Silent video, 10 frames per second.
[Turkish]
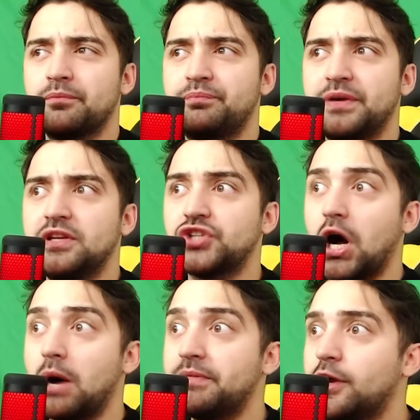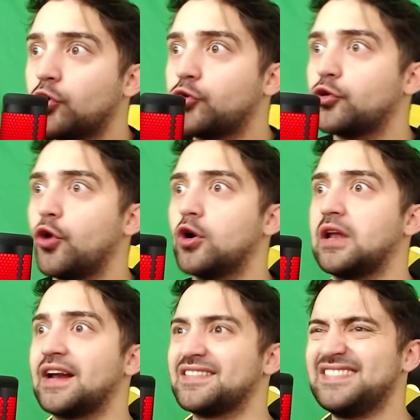Beni camiye
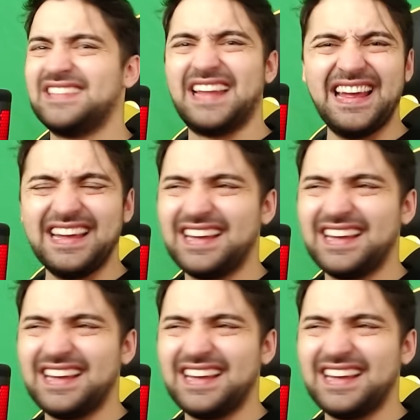götürüyorlar. Ne?